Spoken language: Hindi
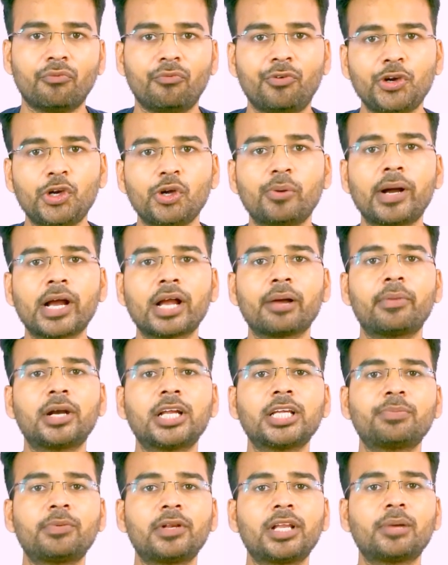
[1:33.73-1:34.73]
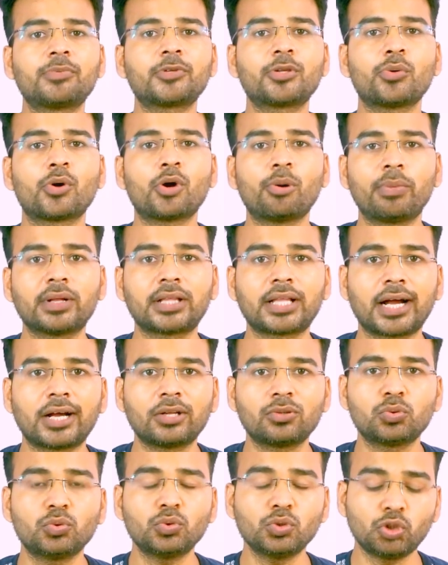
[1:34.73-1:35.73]
वीडियो में आगे बढ़ने से पहले आप सभी को बता
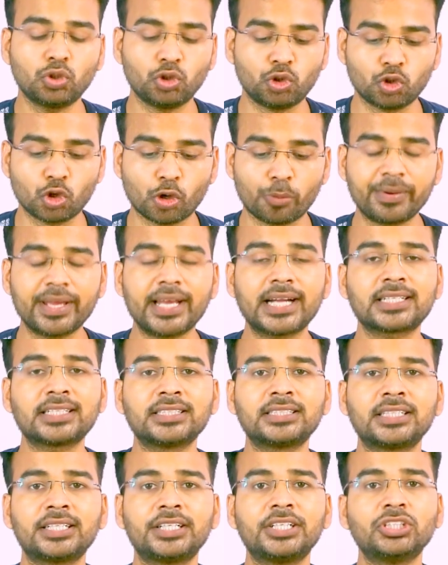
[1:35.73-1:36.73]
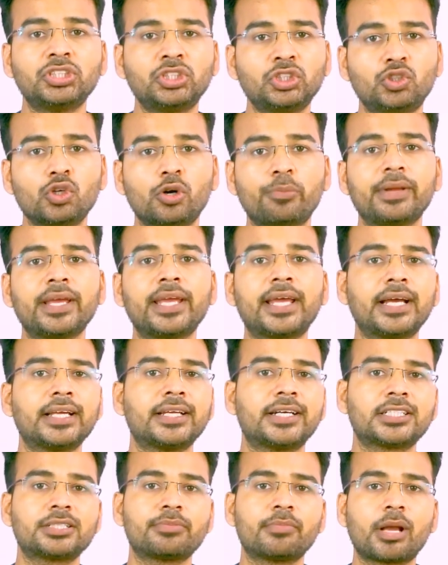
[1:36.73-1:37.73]
दूं जो भी एक्सेसरीज जो भी
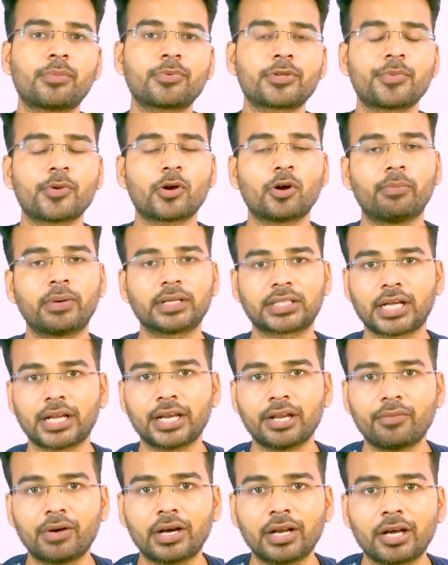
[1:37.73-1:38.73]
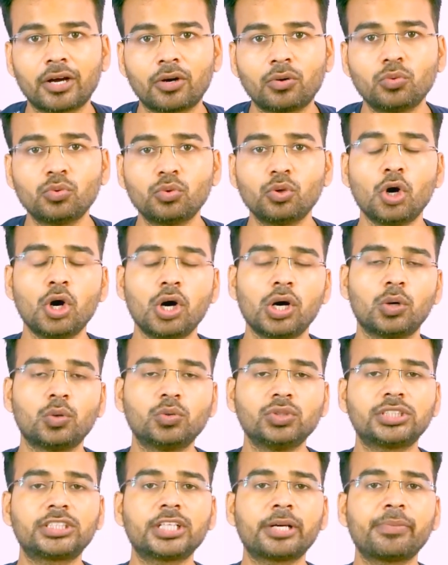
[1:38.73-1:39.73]
गैजेट्स मैं आप सभी को बताने वाला हूं
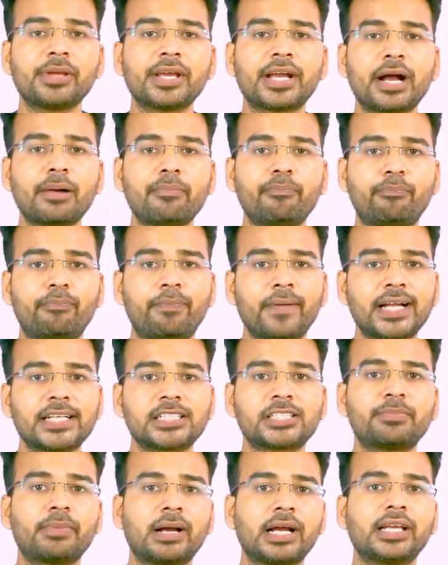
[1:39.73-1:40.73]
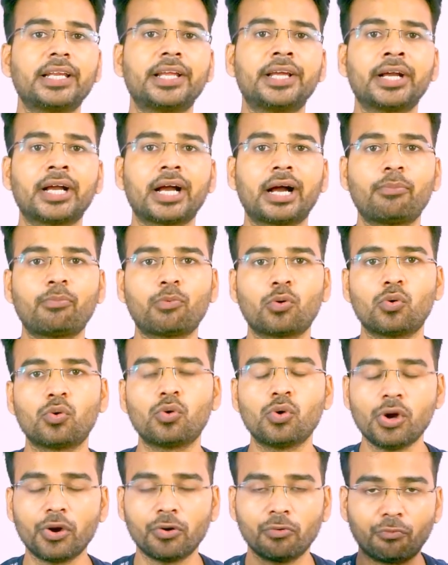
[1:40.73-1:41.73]
उन सभी का बेस्ट बाय लिंक आपको
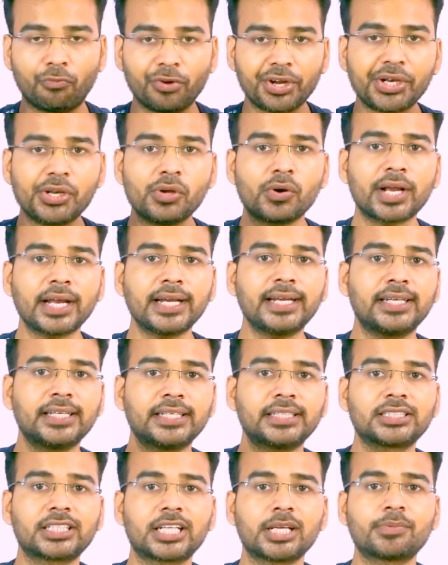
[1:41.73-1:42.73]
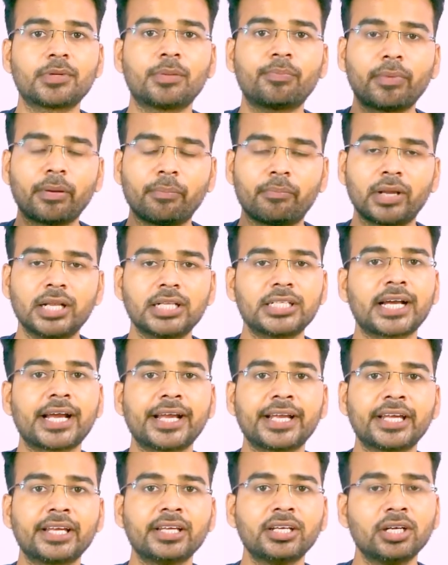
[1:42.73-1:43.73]
वीडियो की डिस्क्रिप्शन में मिल
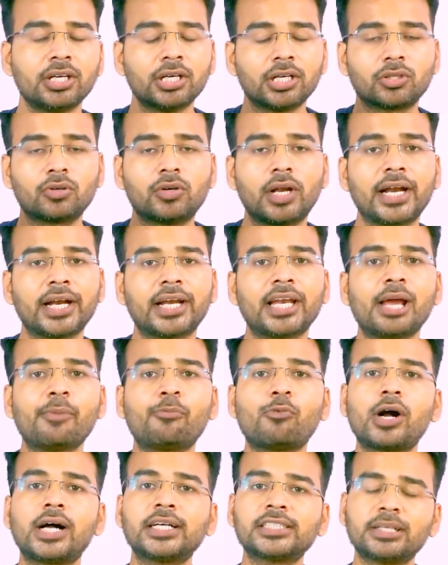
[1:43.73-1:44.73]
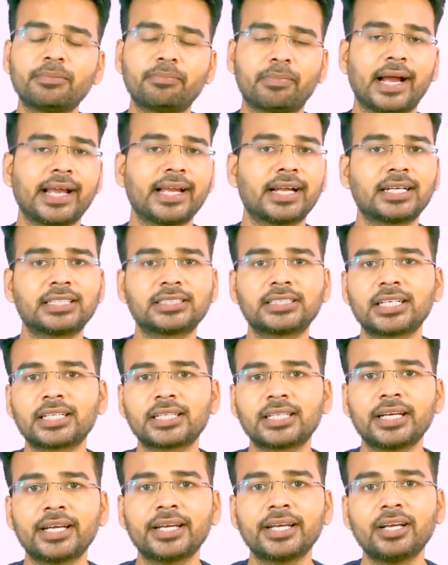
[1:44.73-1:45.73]
जाएगी तो डायरेक्टली आप वहां से बाय कर
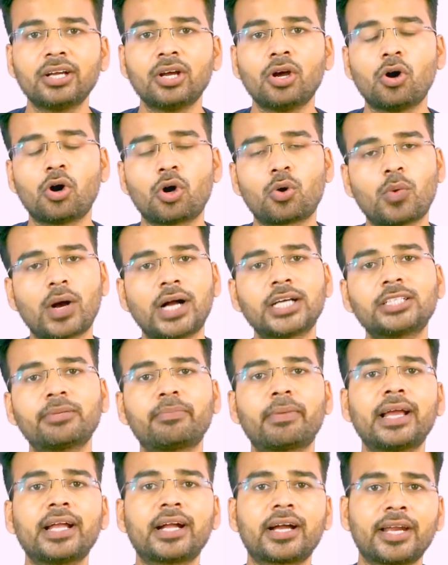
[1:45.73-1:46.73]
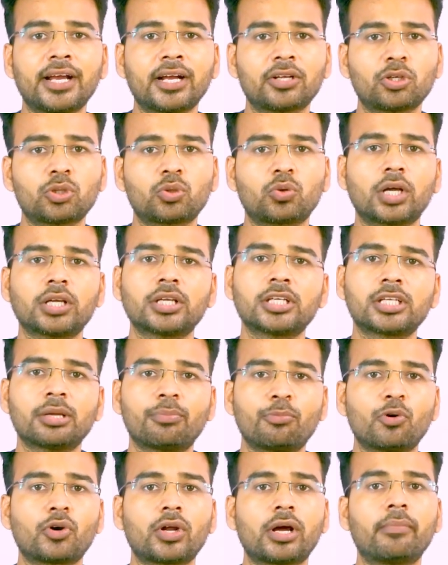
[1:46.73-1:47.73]
सकते हैं और वहां से बाय करेंगे तो थोड़ा सा
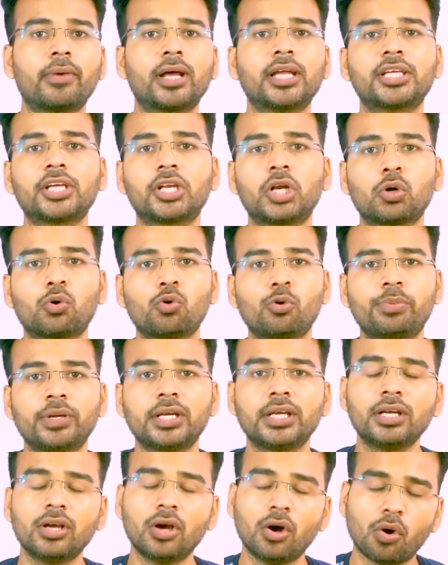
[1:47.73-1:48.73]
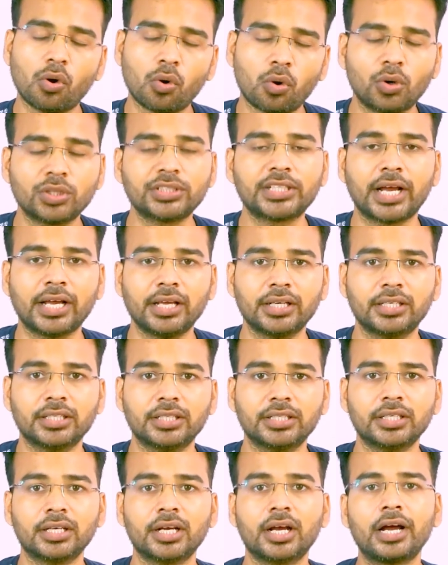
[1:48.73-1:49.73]
सपोर्ट हमारे चैनल को भी हो
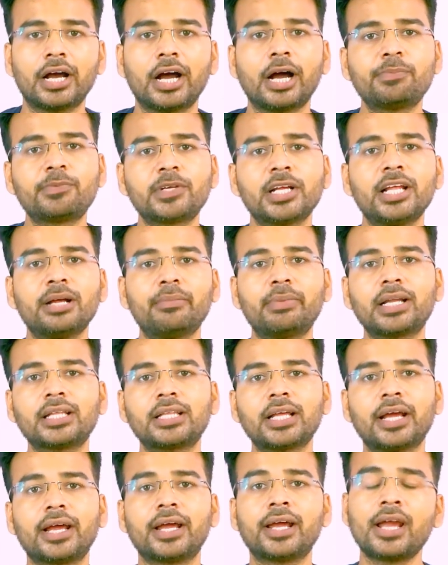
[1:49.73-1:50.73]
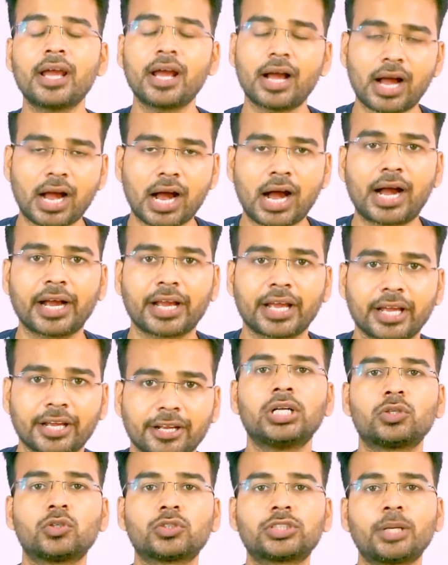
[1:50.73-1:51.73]
जाएगी अब चलिए बढ़ते हैं आगे
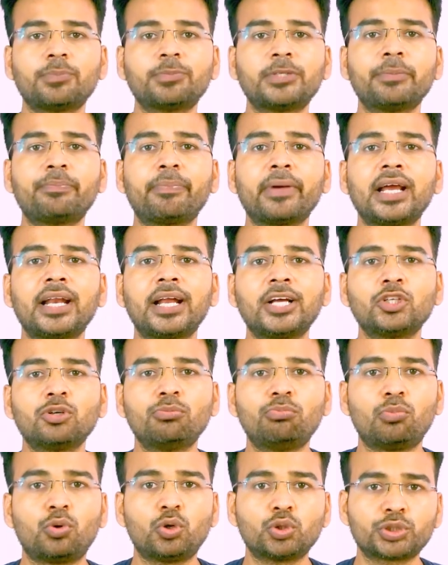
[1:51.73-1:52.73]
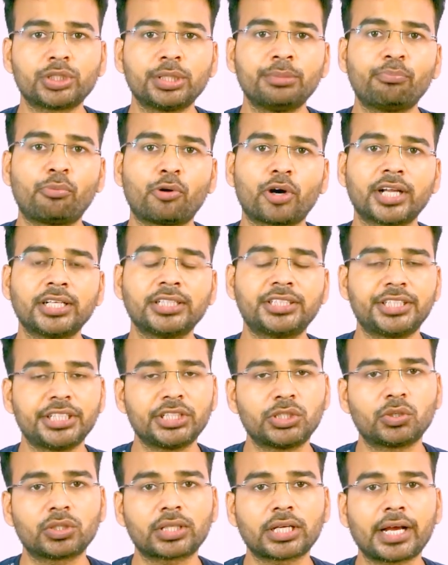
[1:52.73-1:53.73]
तो सबसे पहला जो मोस्ट इंपोर्टेंट
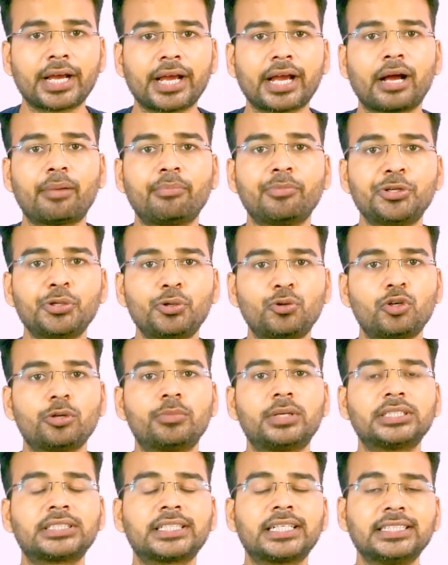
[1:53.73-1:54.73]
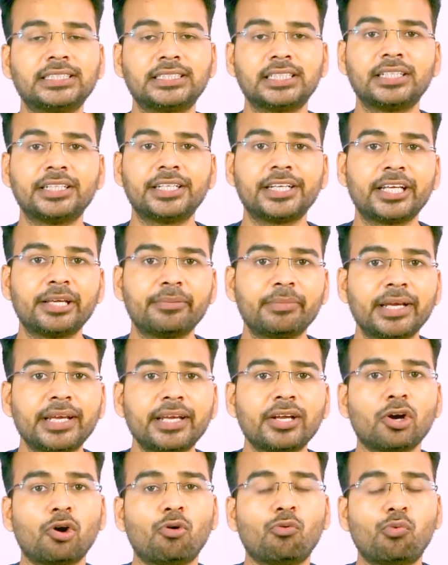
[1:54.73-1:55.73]
चीज होता है हम यूट्यूबर्स की जिंदगी में
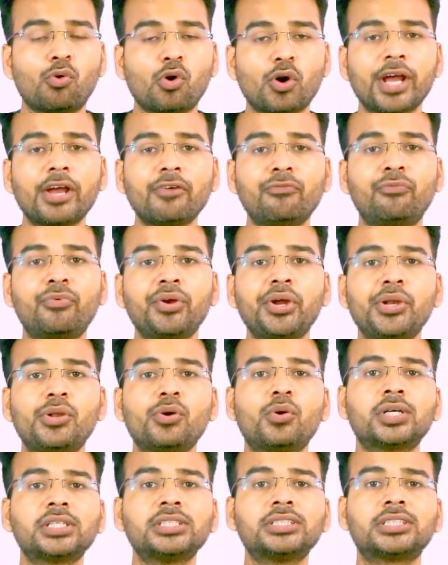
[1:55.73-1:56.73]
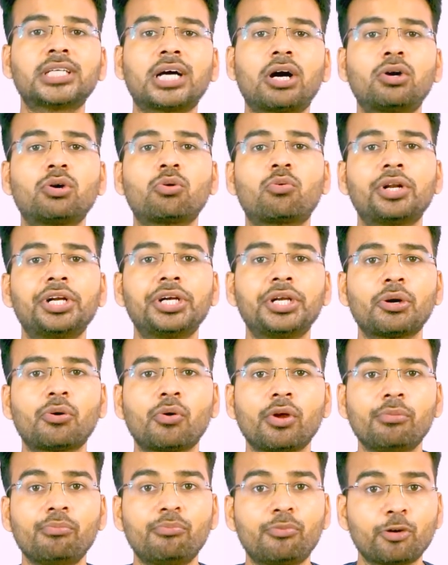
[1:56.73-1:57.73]
वो है वीडियो की साउंड क्वालिटी को
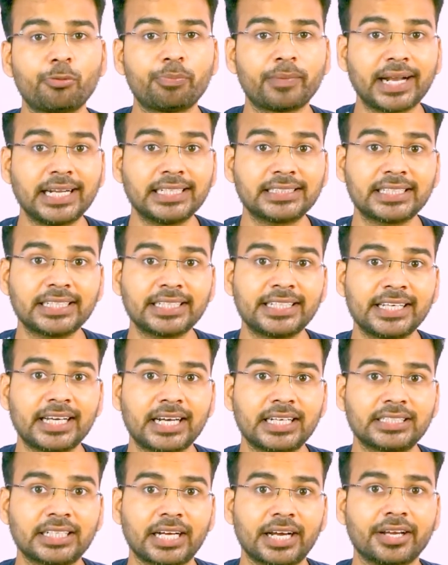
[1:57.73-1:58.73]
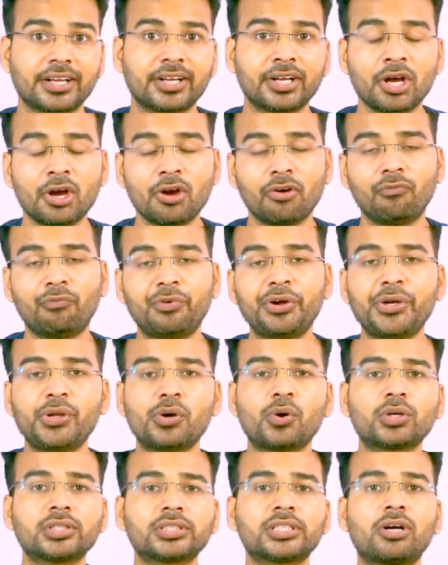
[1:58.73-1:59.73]
इंप्रूव कैसे किया जाए
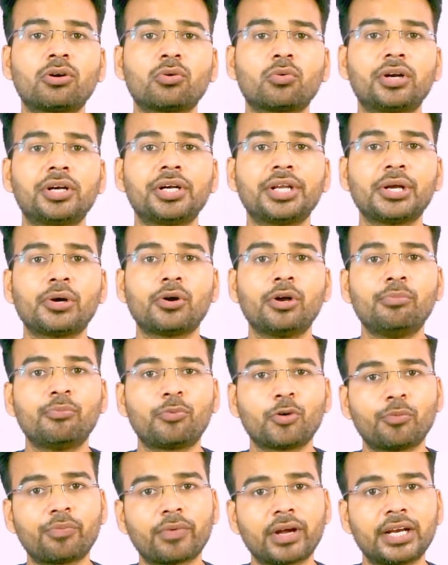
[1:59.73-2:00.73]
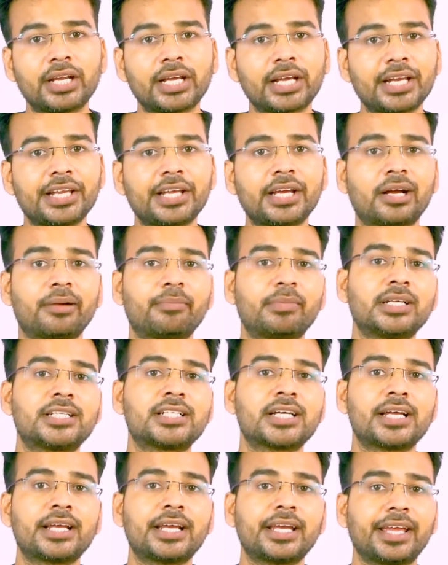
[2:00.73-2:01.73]
वीडियो के साउंड क्वालिटी को इंप्रूव करने के लिए हमें
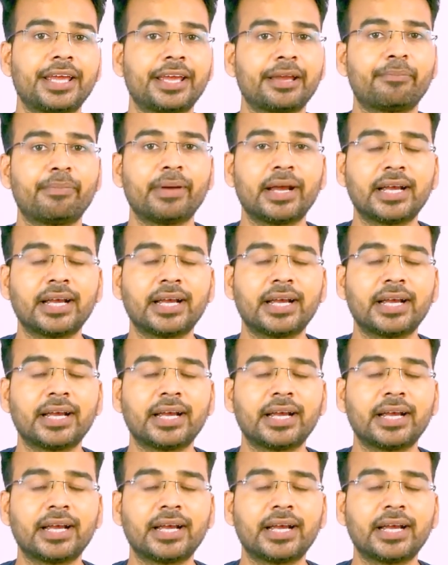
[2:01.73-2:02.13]
चाहिए एक